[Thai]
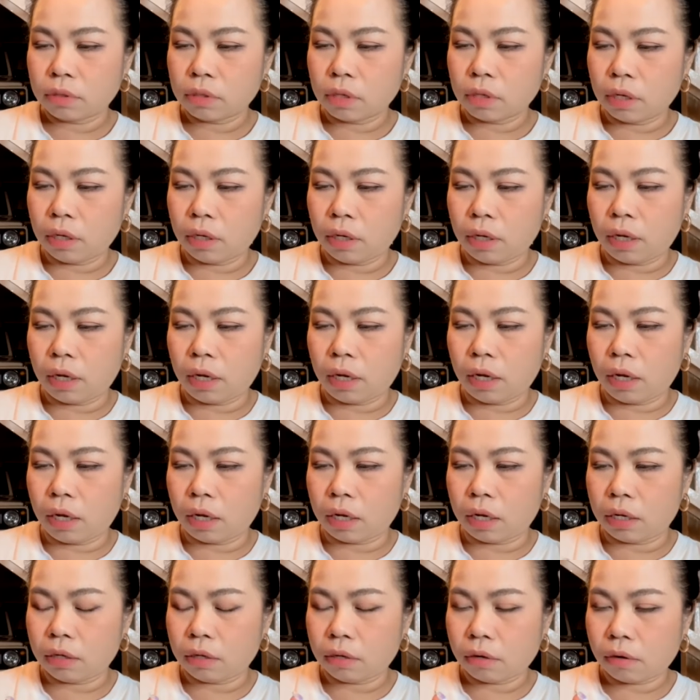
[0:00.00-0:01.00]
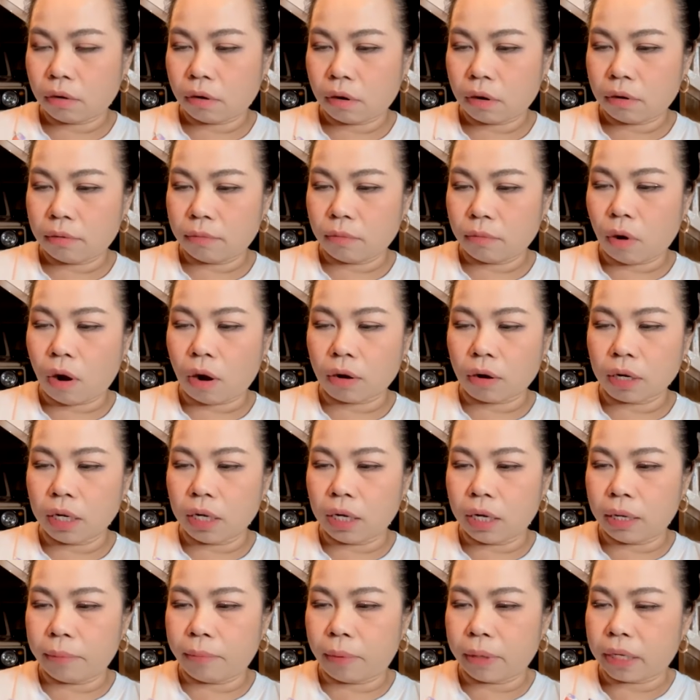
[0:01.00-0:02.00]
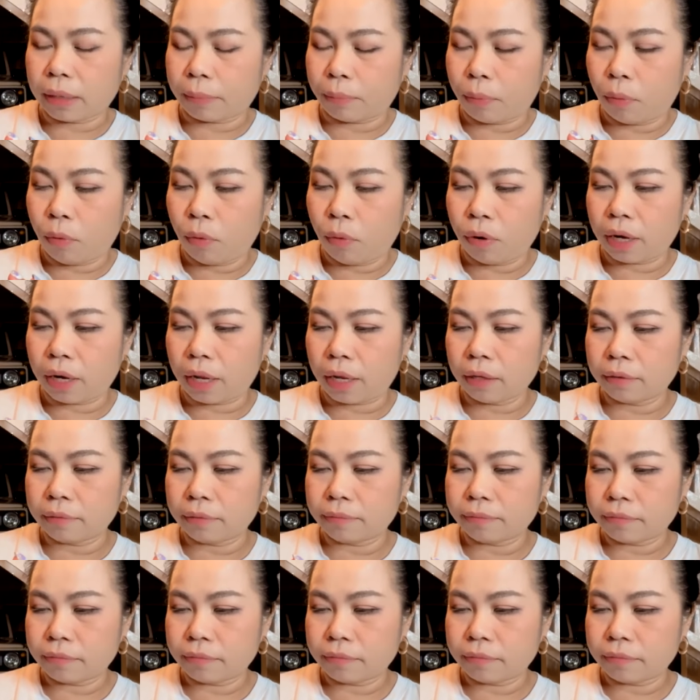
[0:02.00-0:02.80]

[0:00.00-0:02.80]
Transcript: เออ บอกเลยไม่อยากพูดเลย